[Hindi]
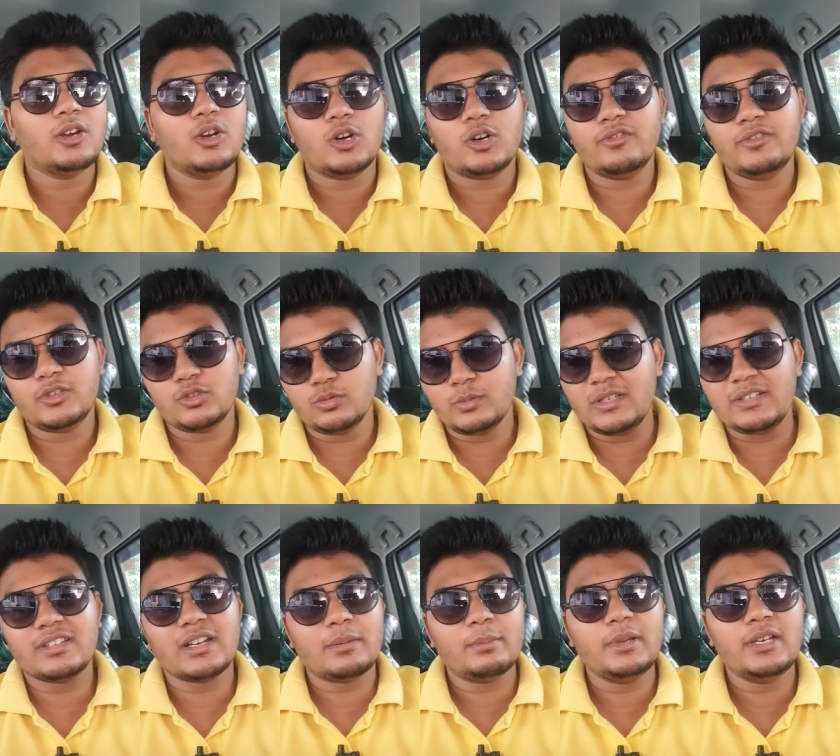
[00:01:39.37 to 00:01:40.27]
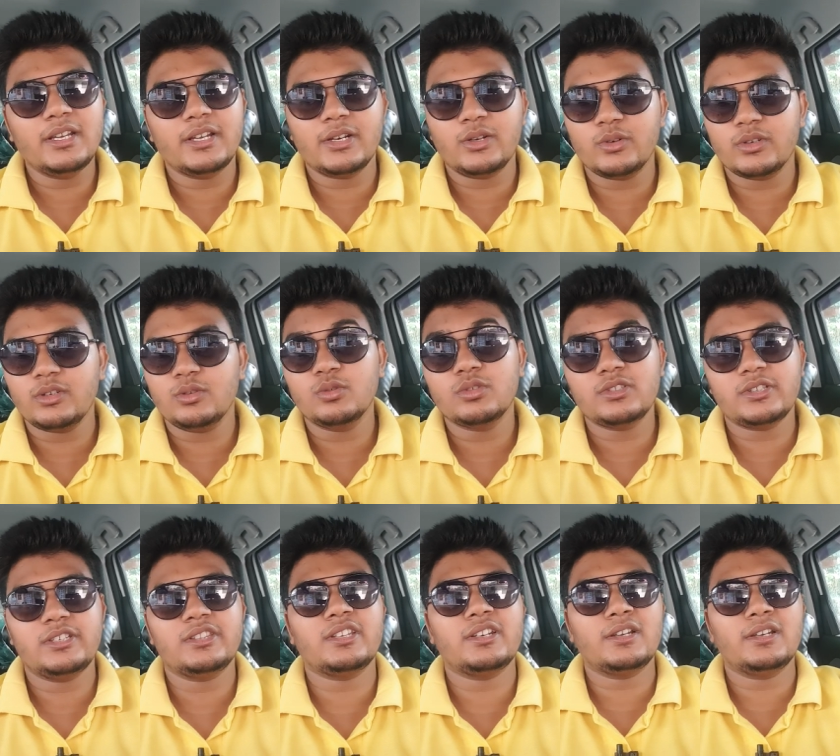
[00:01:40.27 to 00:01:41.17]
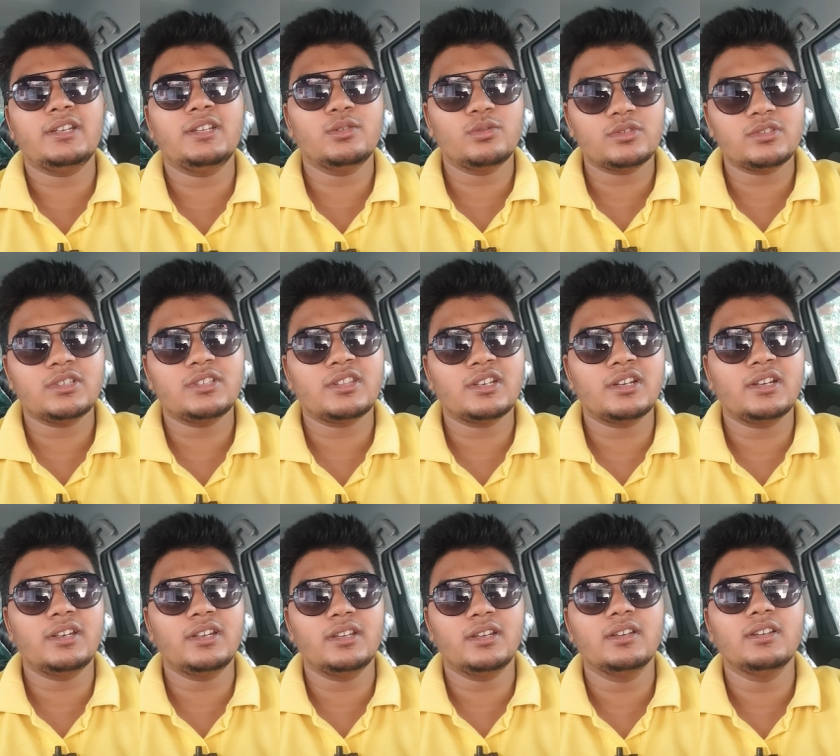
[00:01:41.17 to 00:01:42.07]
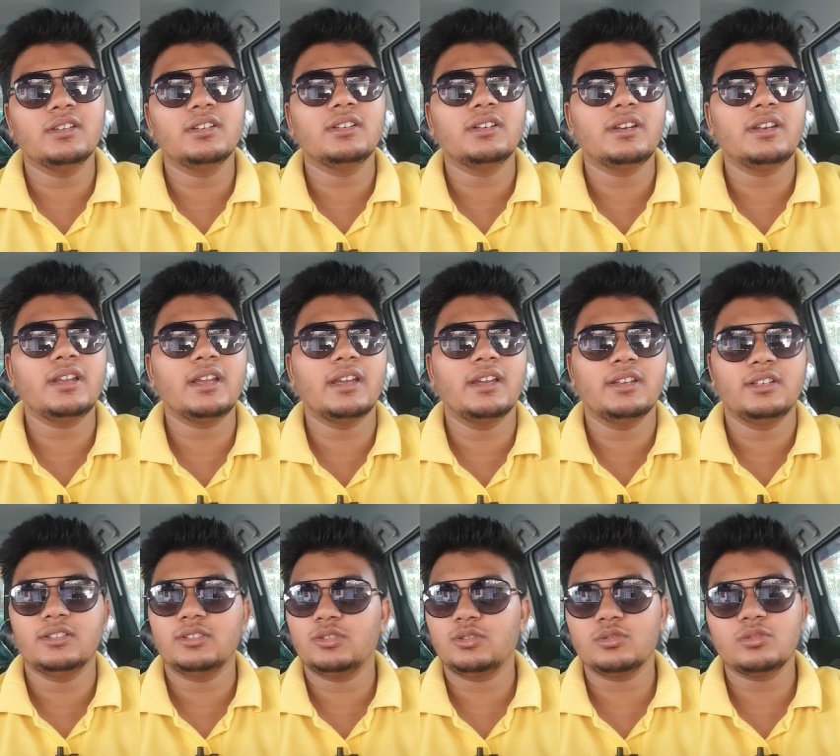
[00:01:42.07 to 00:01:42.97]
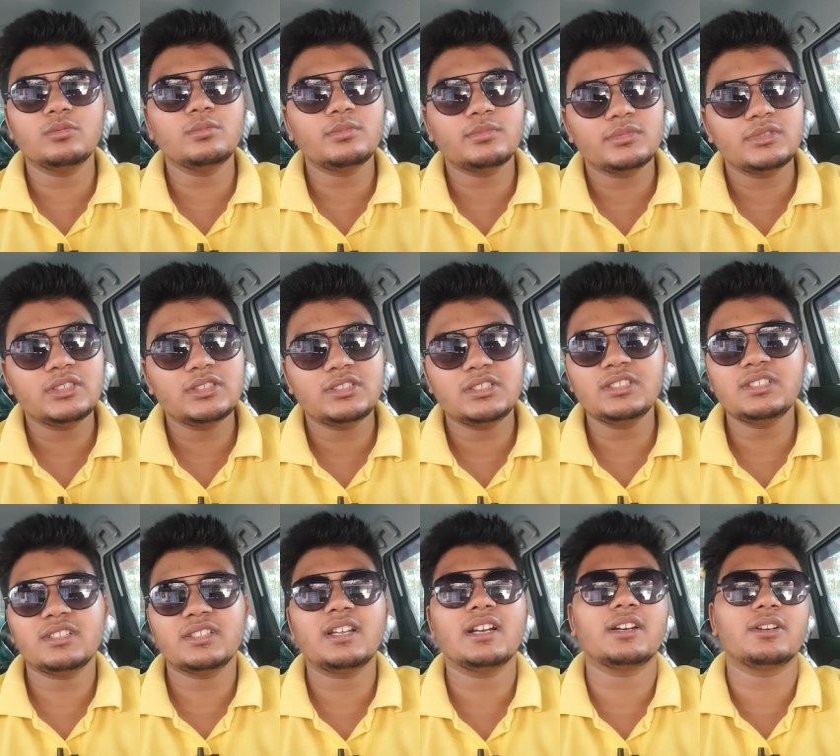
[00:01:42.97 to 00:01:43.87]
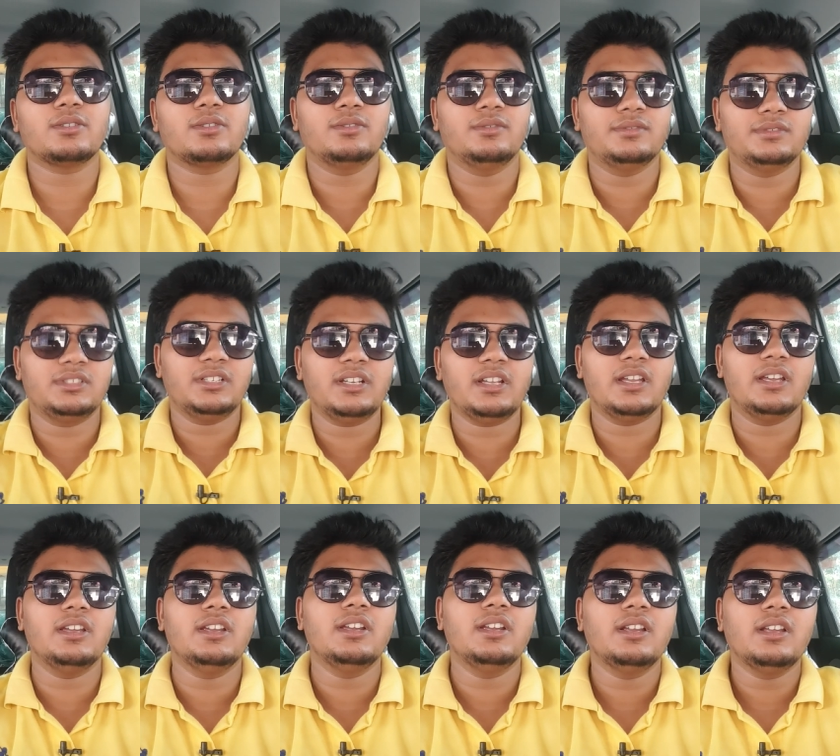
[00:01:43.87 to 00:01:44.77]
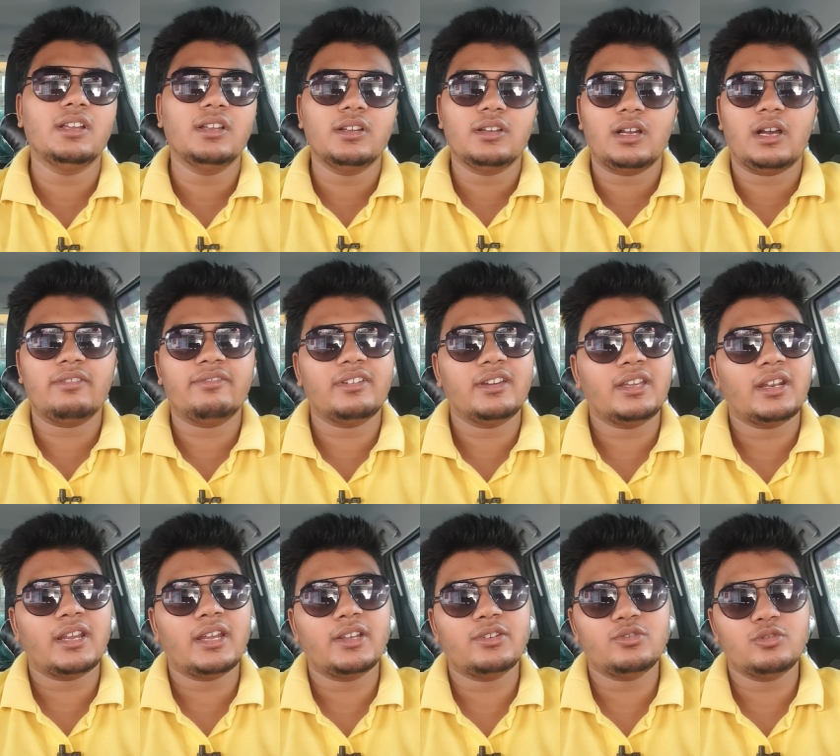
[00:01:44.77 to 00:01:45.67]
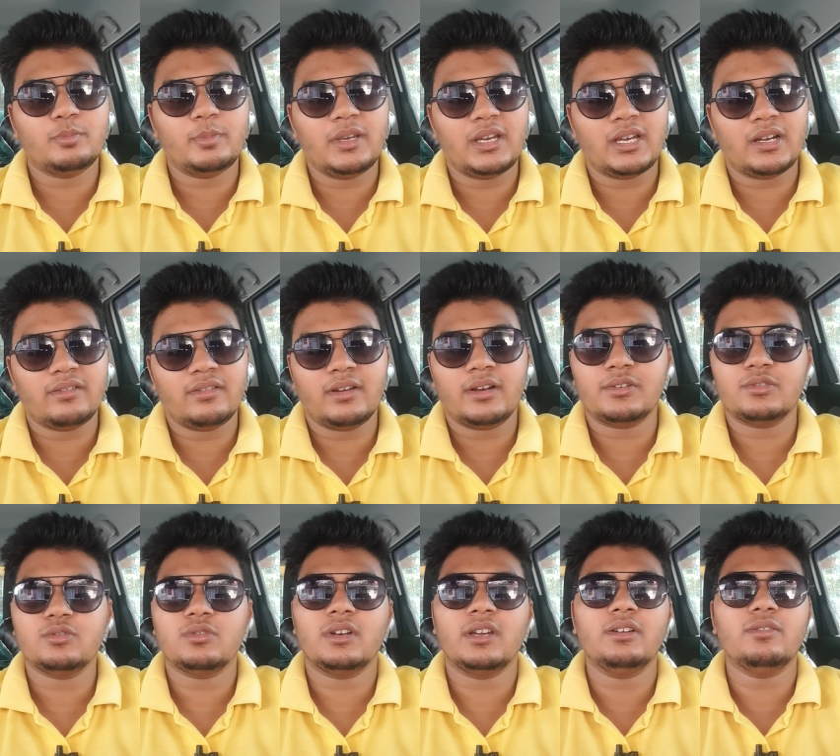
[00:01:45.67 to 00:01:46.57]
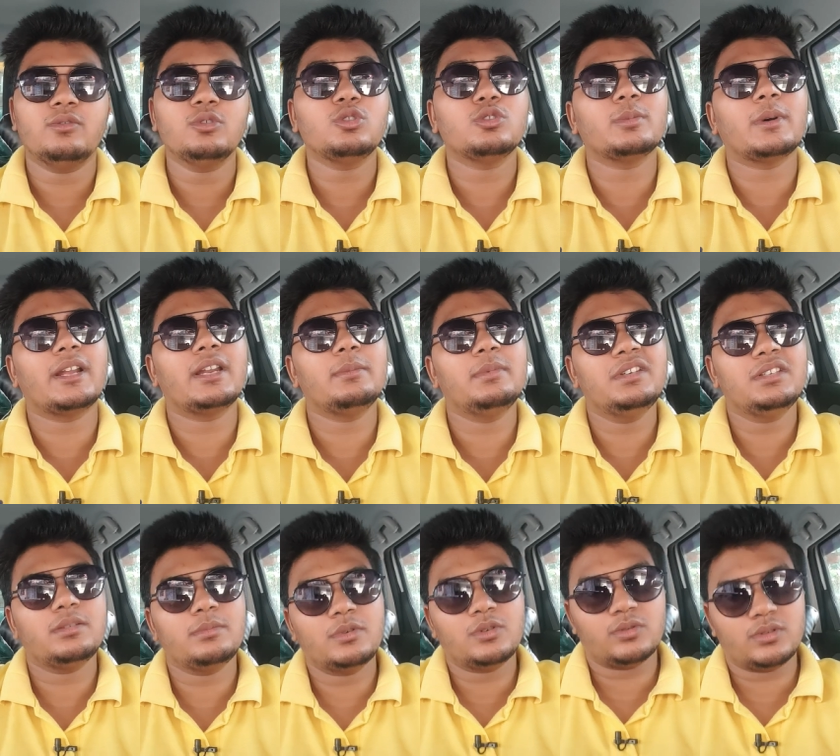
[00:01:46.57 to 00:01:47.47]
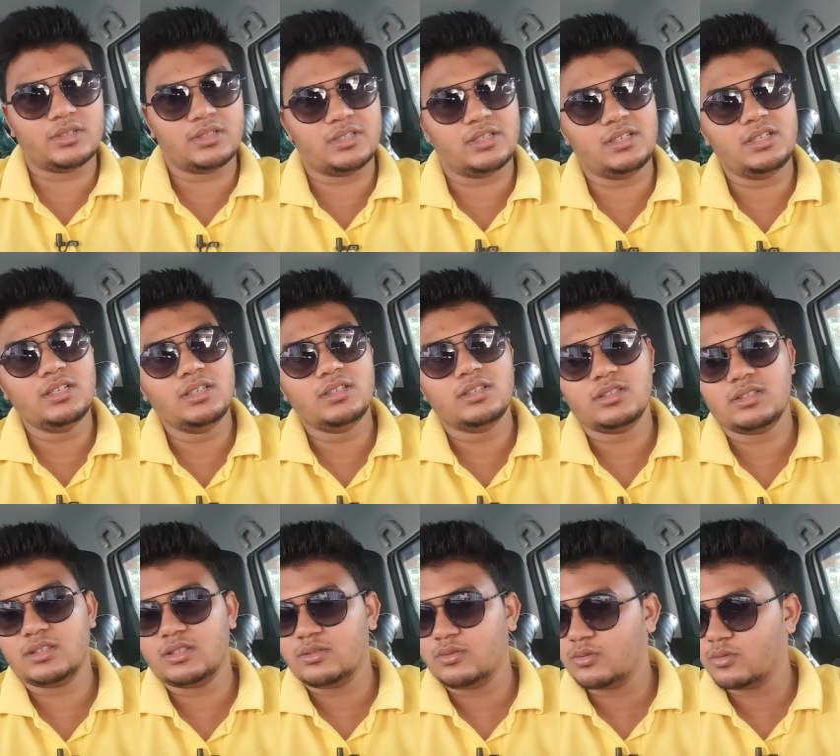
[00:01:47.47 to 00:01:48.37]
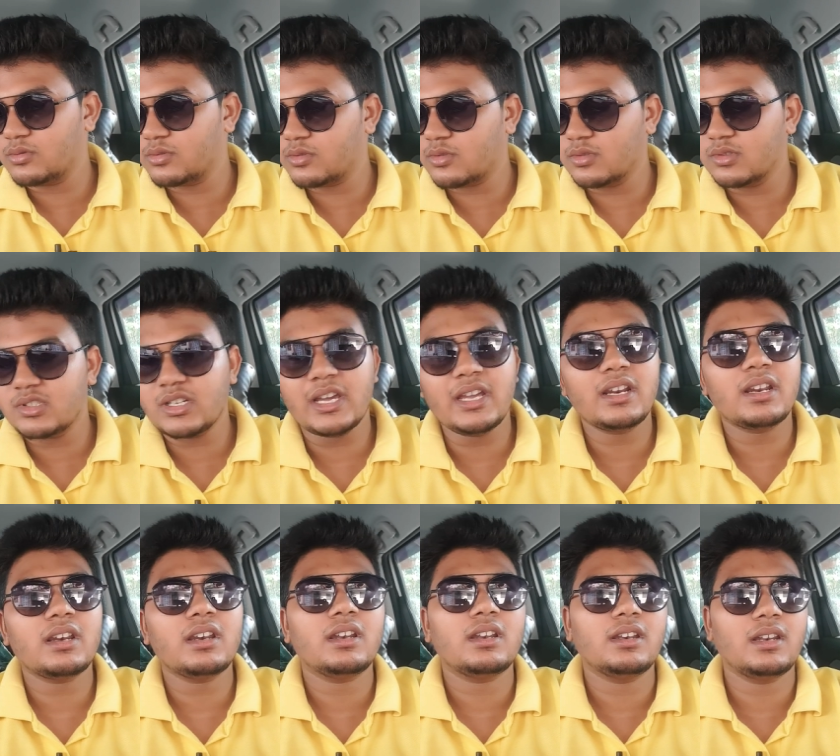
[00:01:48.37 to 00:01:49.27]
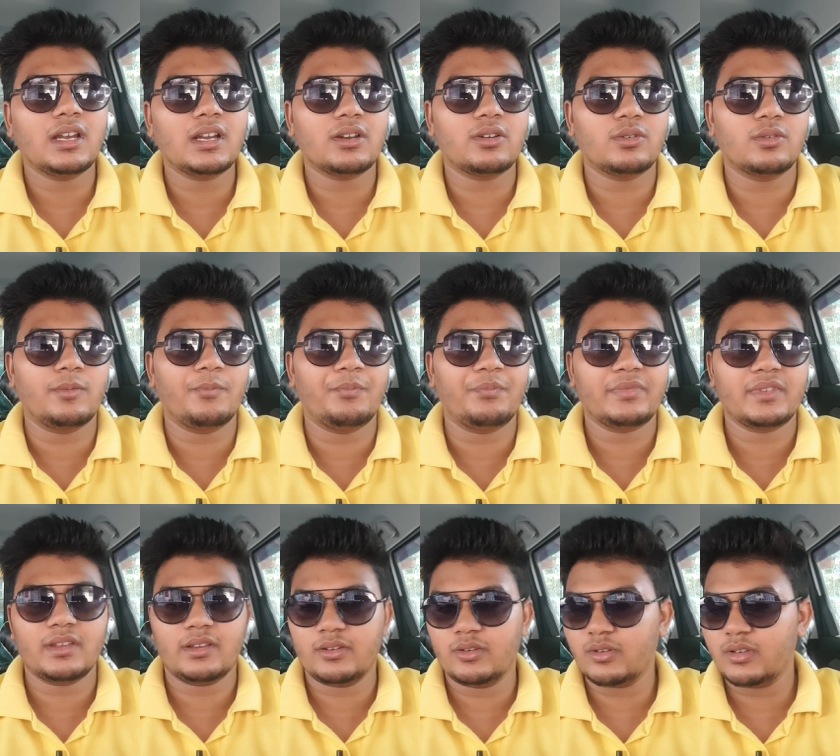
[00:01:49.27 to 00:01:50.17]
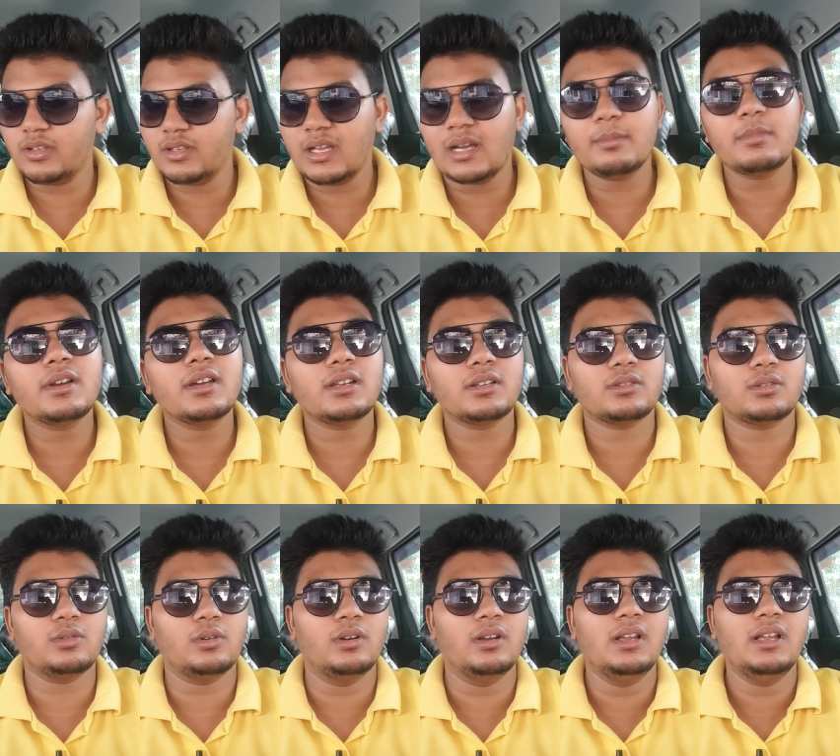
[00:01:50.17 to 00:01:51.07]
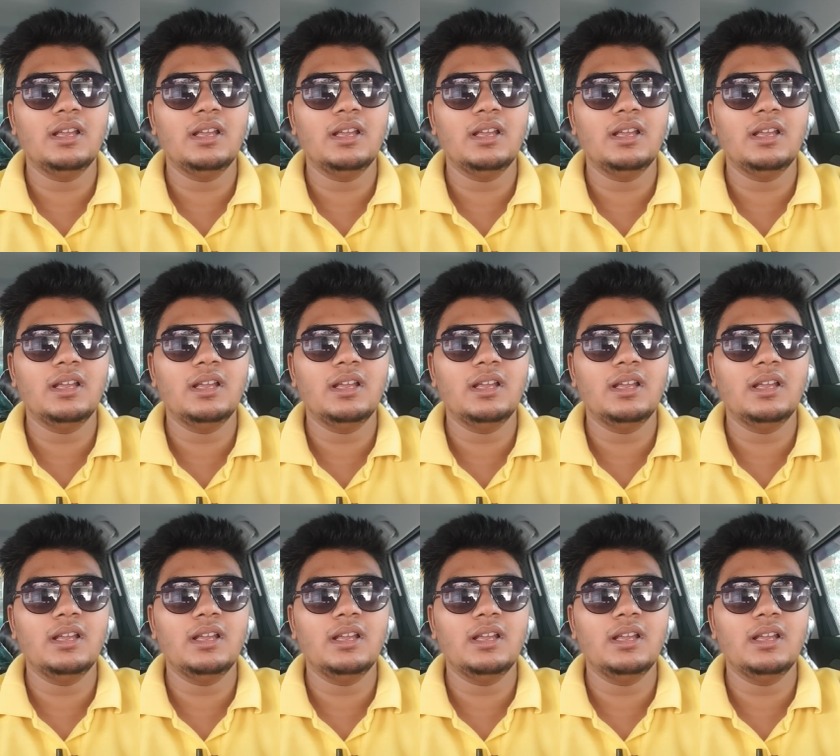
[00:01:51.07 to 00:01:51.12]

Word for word: और फिर तुम हिसाब भी लिख रहे हो कि उससे इतने लिए उससे इतने लिए ठीक है तो तुम ये चीज़ ना करो ठीक है अफेयर है जो प्यार व्यार जो है वो तुम्हारे बीच में होना चाहिए और उसको जाहिर ना करो क्योंकि आप गलत हो